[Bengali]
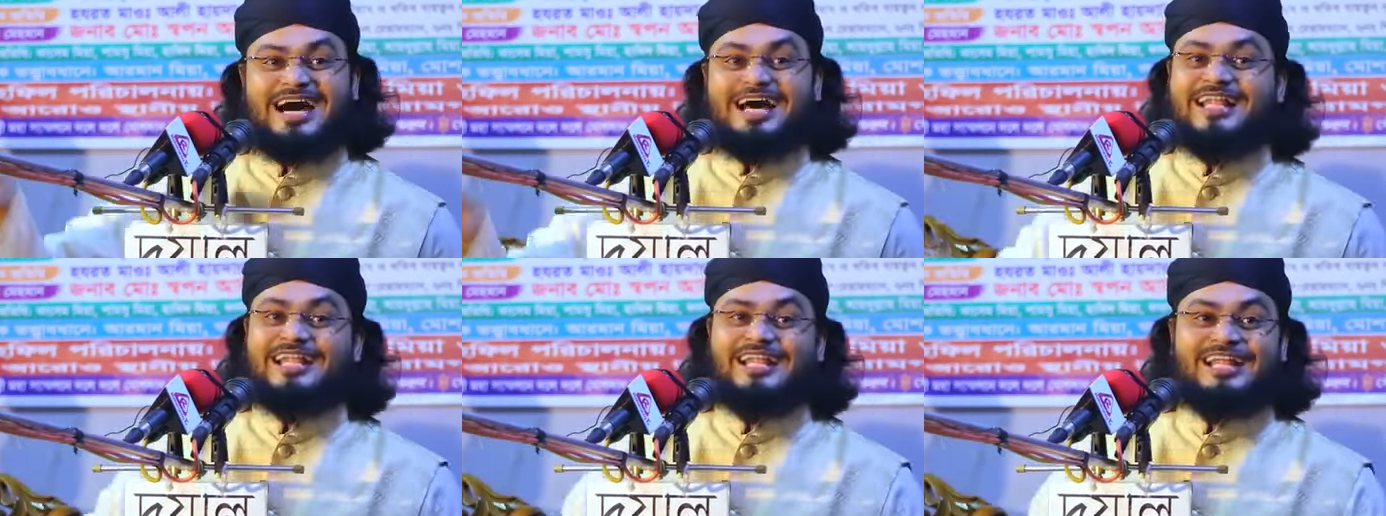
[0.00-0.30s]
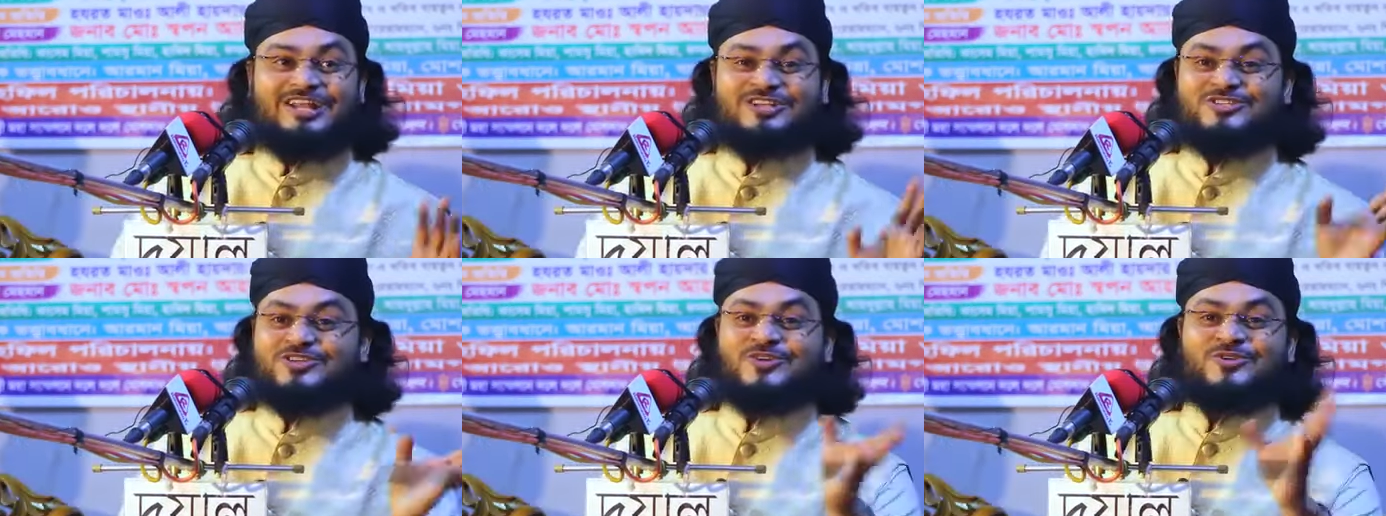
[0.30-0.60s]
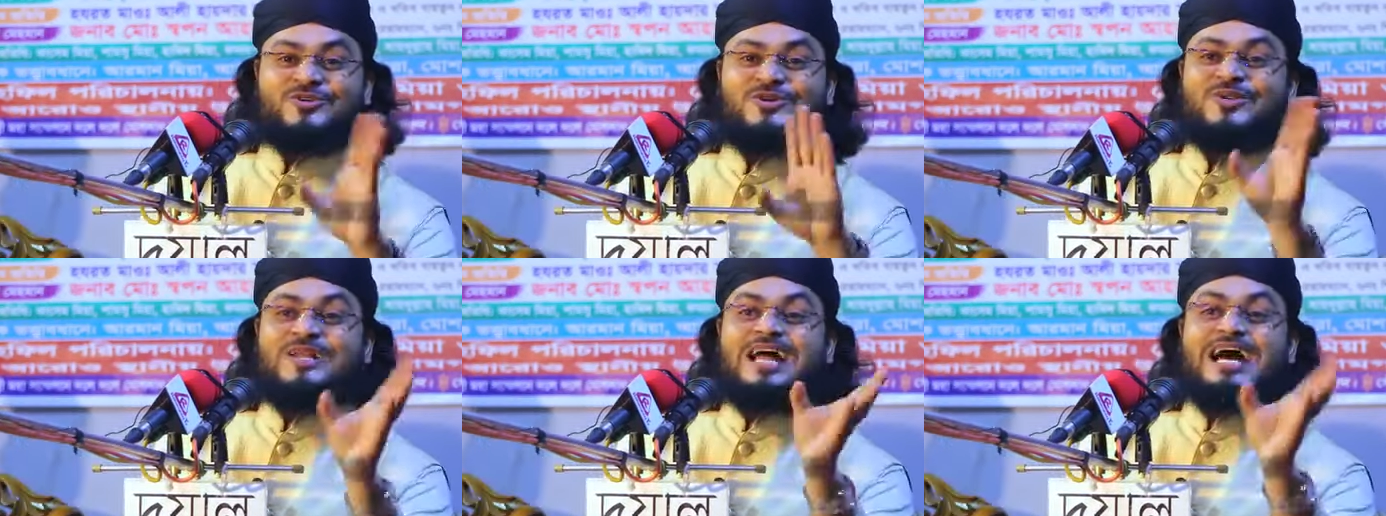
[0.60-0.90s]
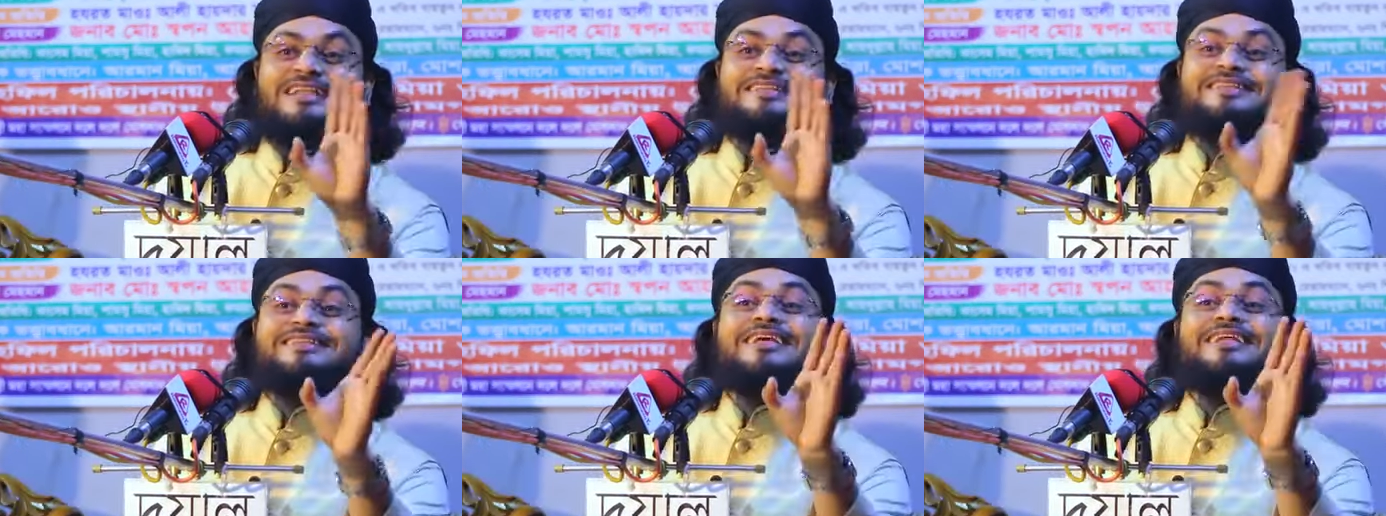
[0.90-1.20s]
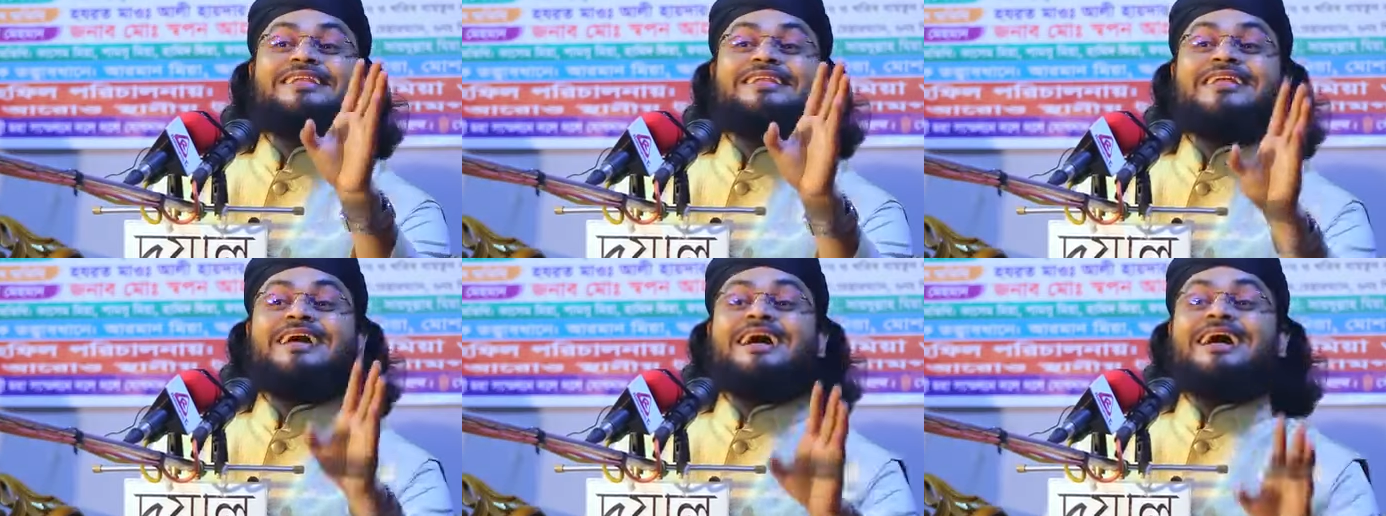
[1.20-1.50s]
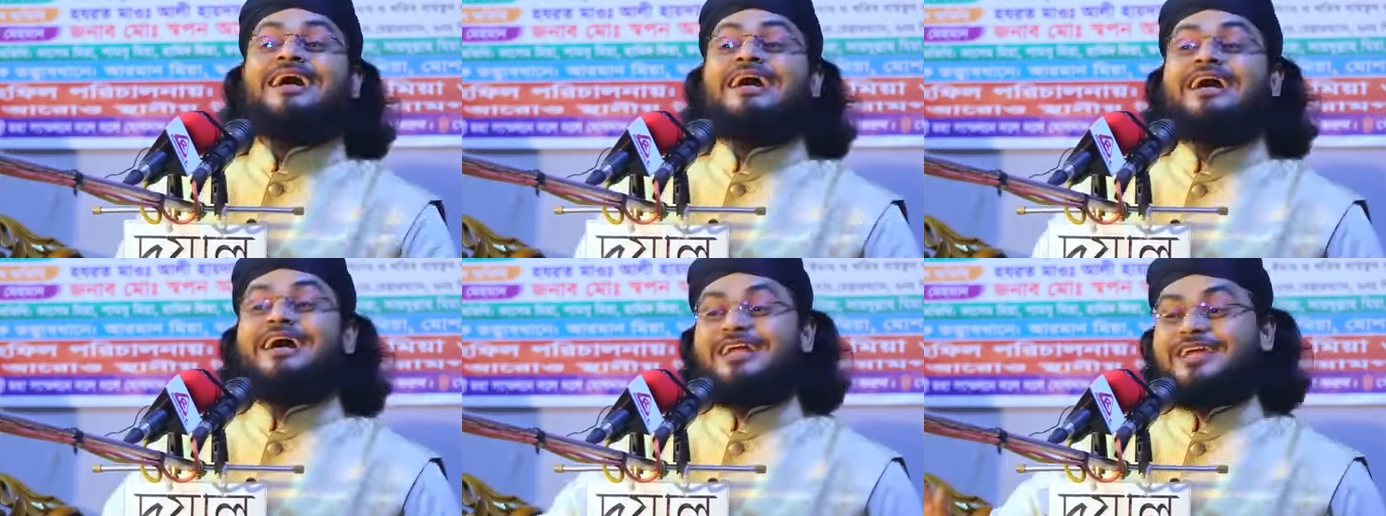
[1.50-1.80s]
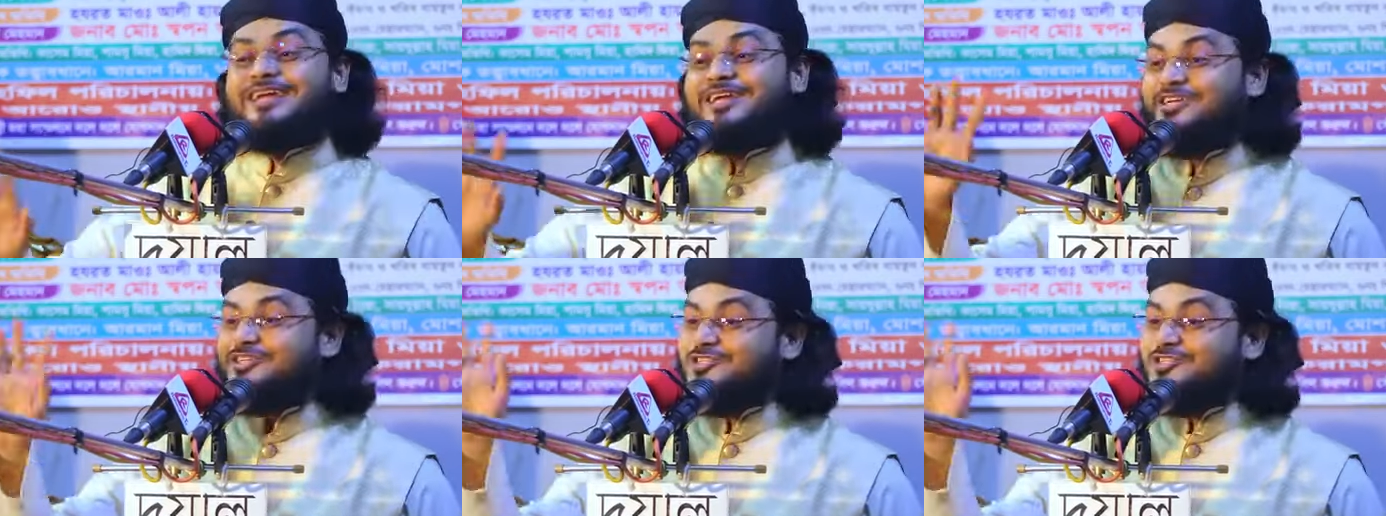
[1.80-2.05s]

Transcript: আল্লাহর জন্য রাত দিন নাই